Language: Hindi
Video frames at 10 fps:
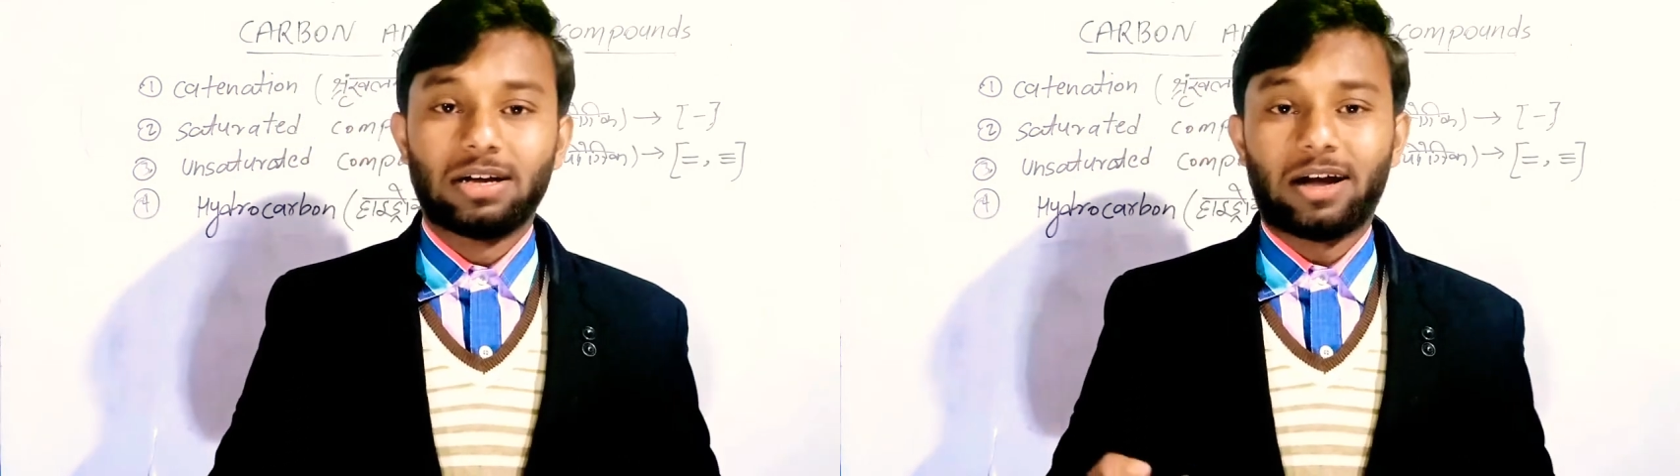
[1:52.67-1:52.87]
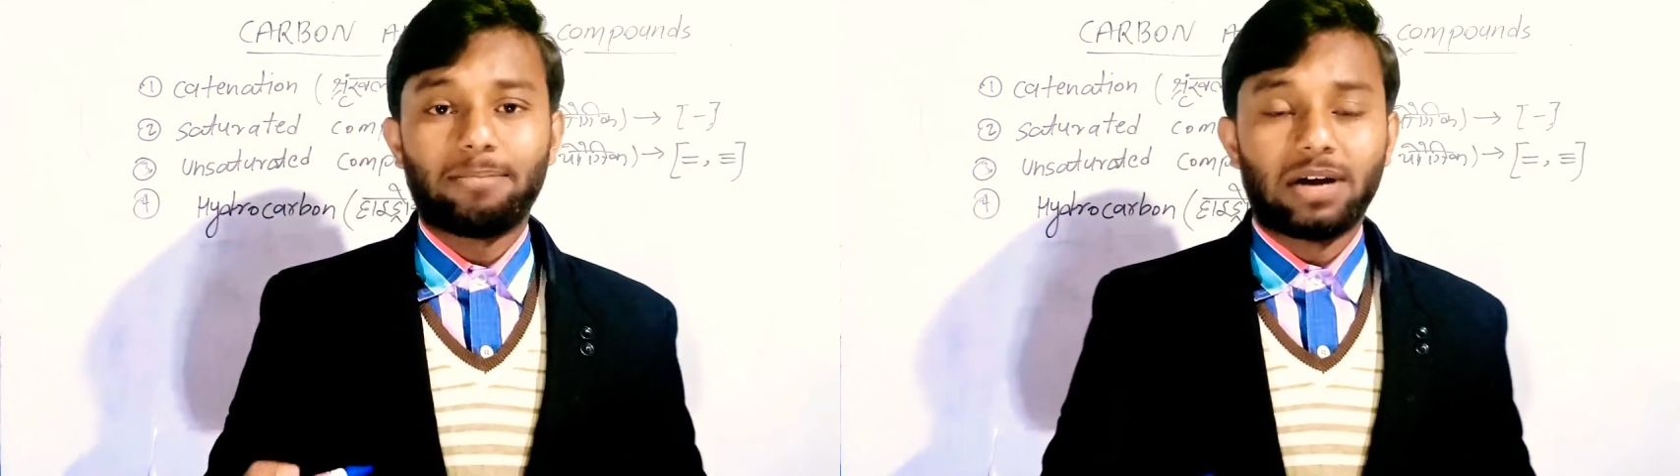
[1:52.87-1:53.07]

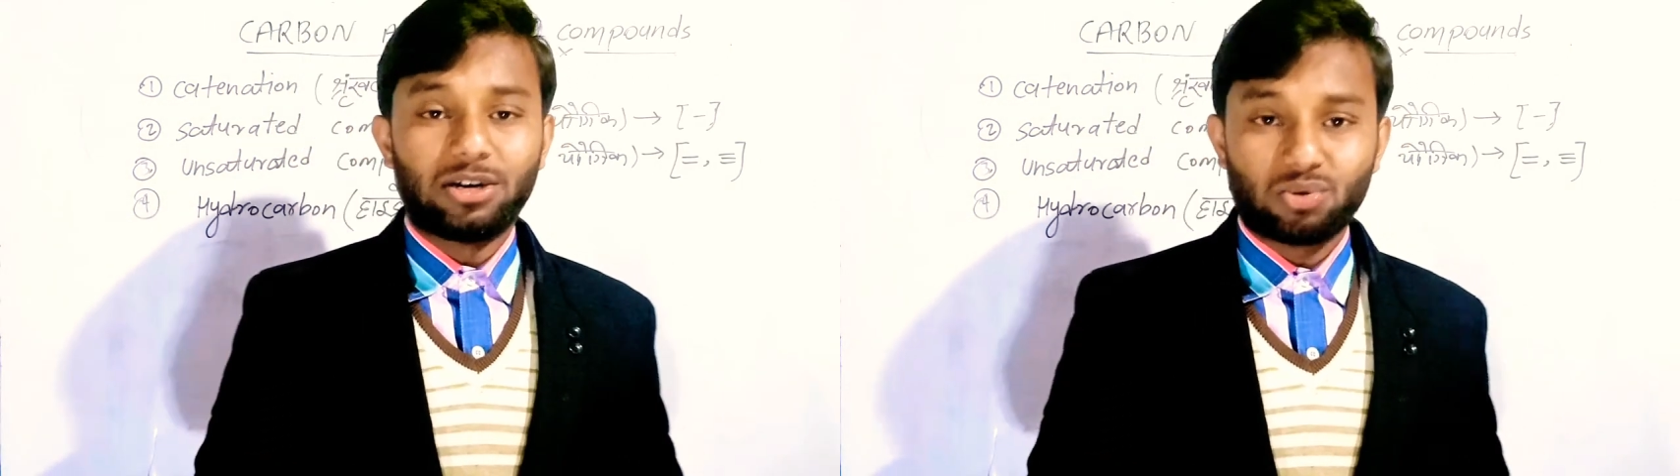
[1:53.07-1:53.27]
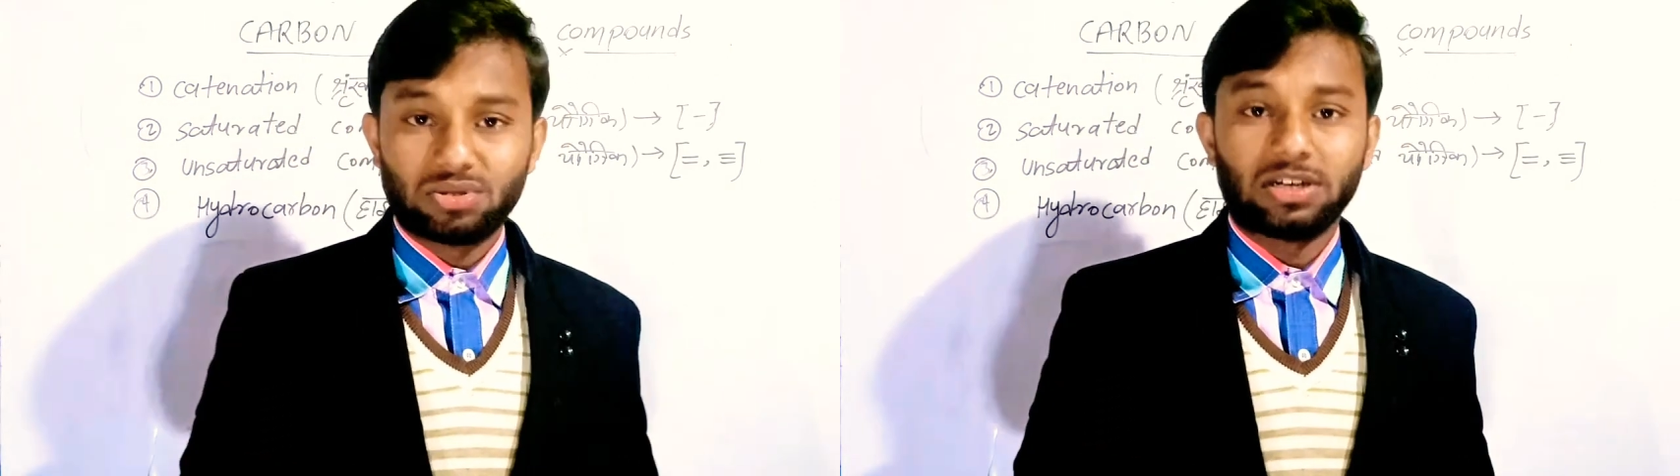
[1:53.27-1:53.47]
ना आप
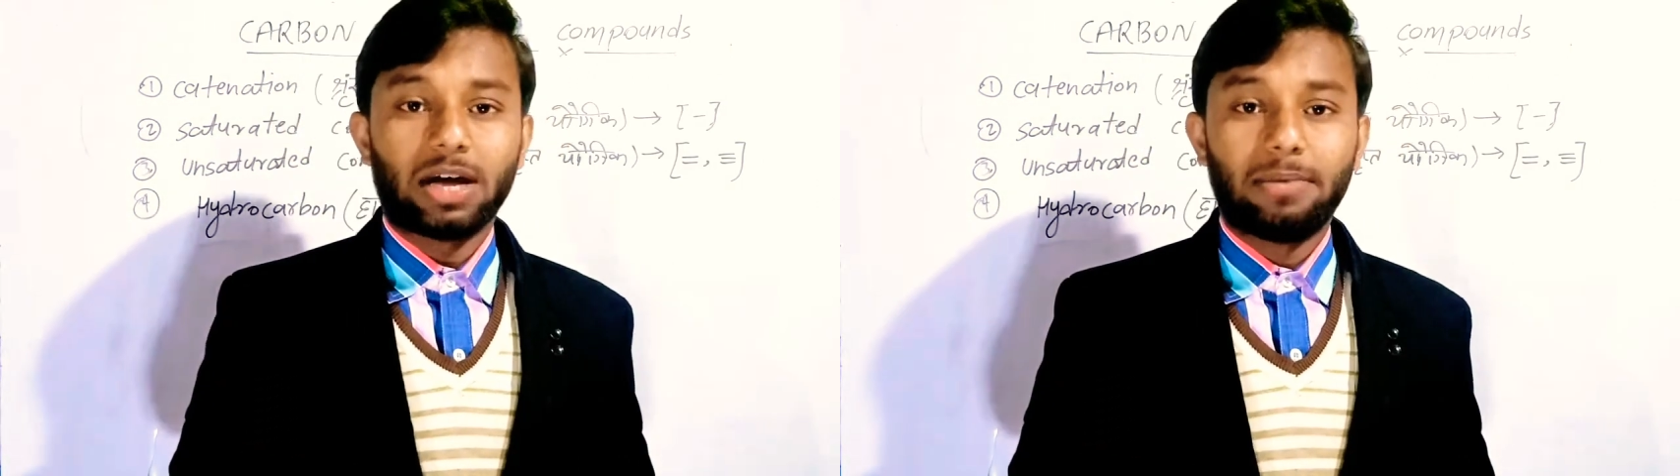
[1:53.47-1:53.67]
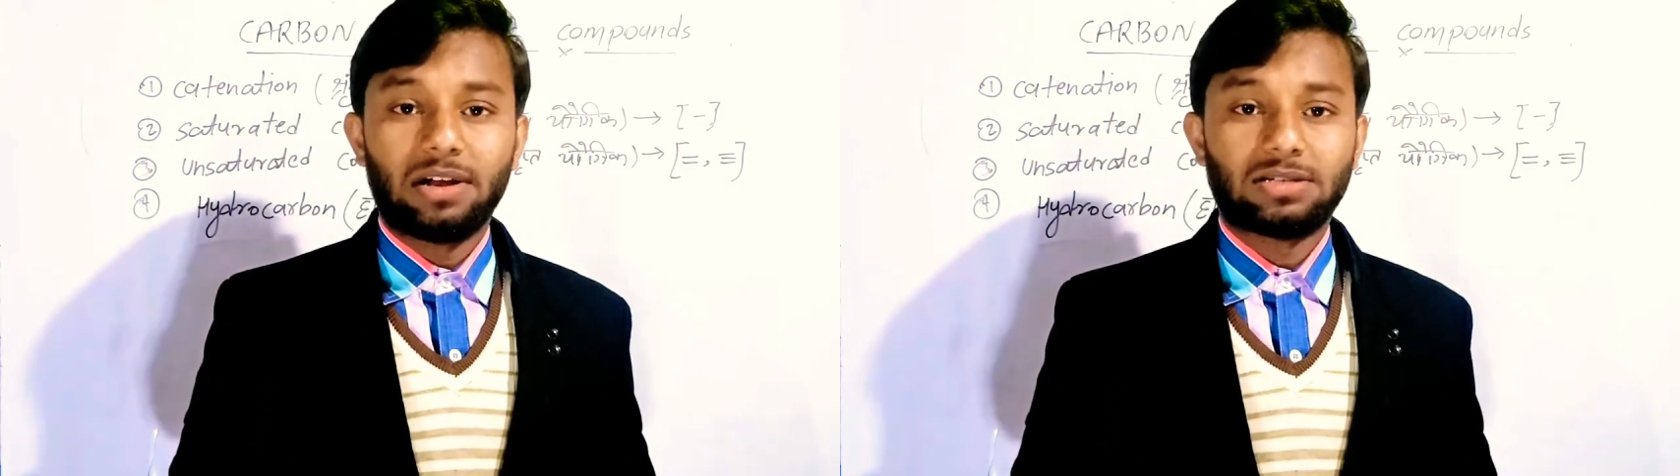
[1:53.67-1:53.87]
नाइट्रोजन
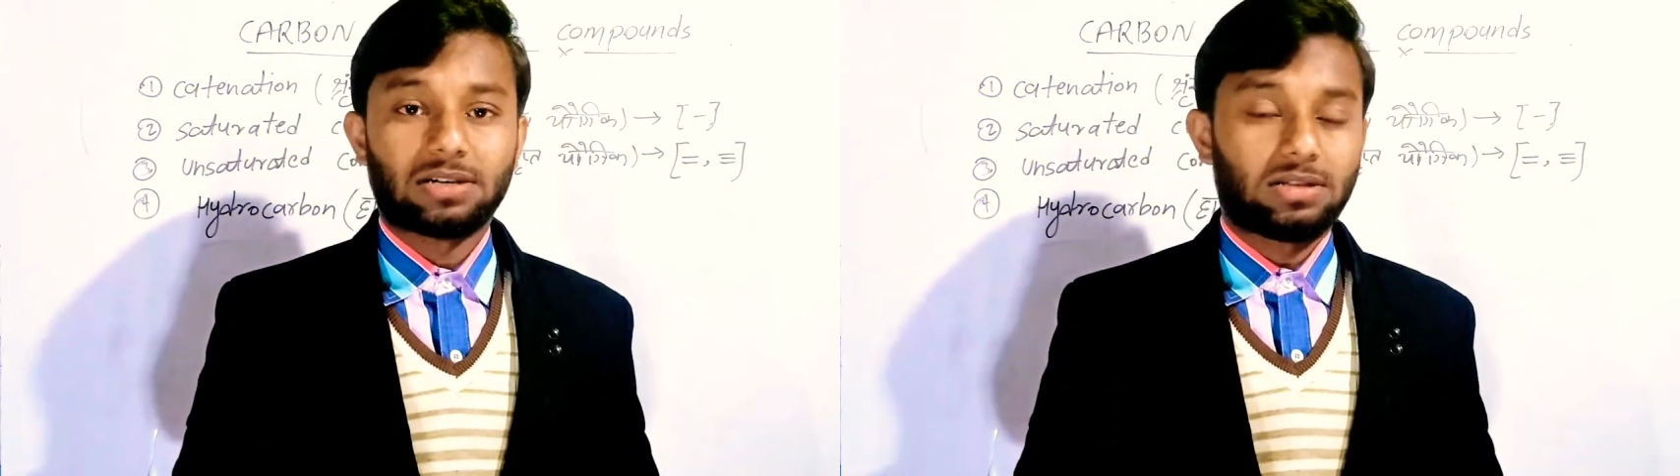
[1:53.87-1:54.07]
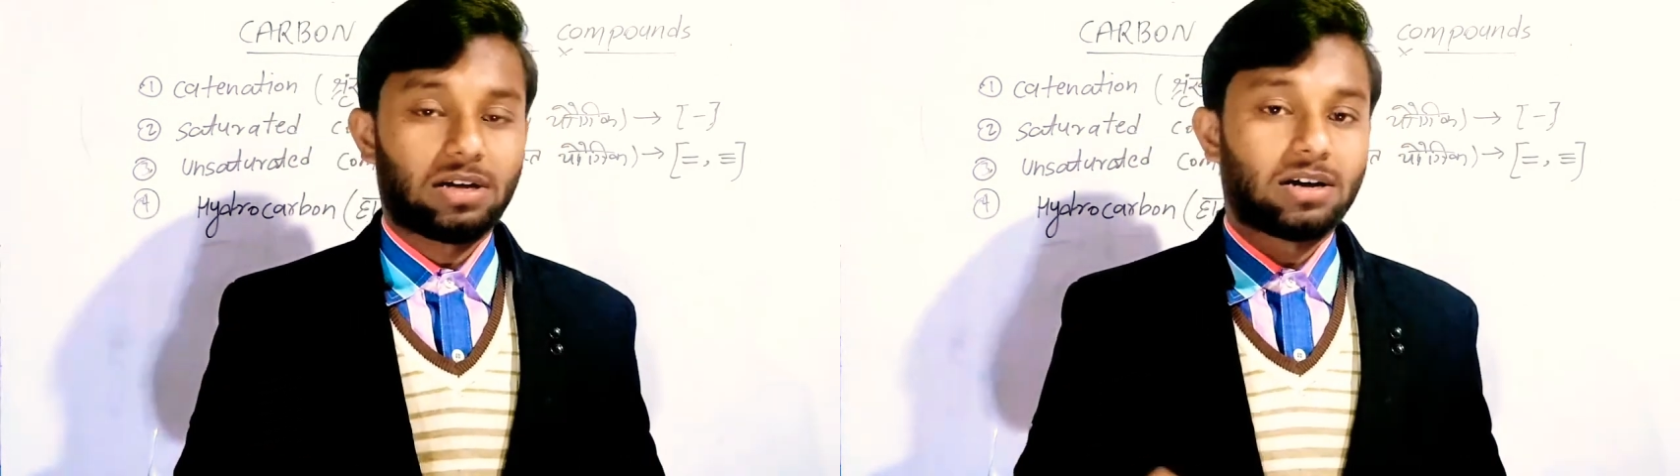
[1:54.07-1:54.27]
का भी ले
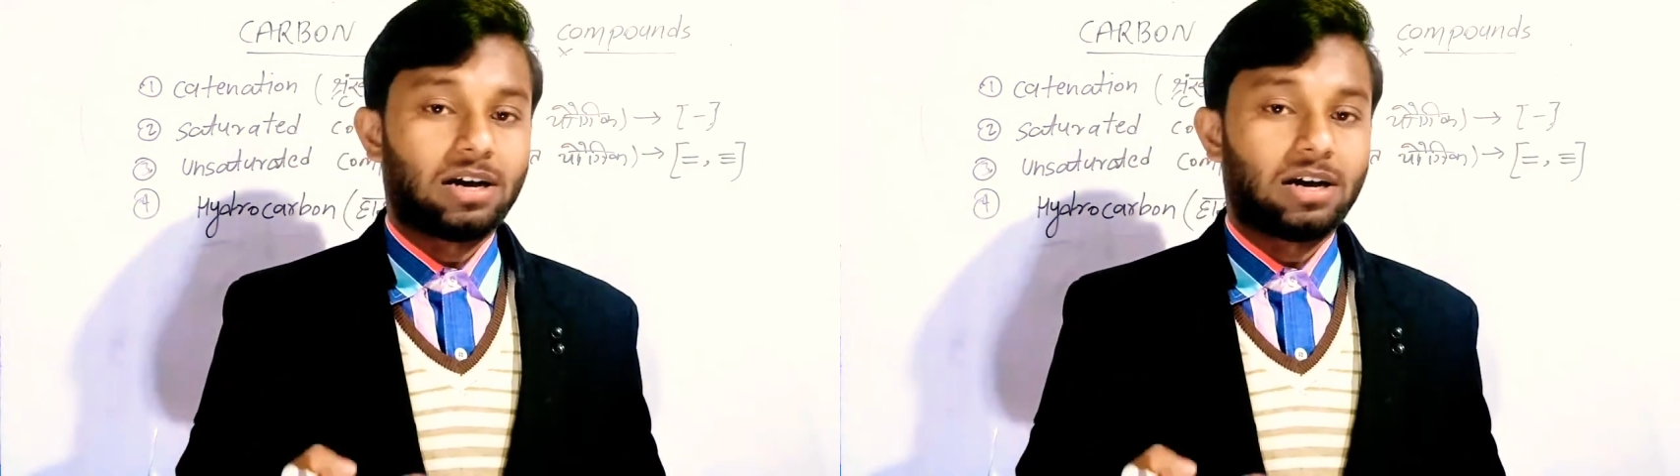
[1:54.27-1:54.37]
सकते हैं अगर